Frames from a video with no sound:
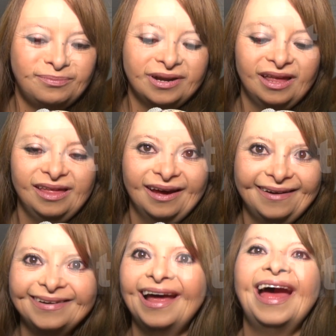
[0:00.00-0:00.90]
para
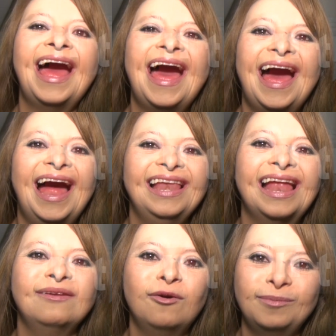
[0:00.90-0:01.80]
llegar a, la
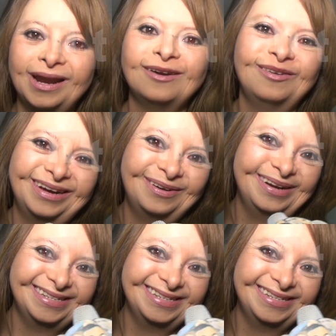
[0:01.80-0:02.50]
alfombra roja, ahora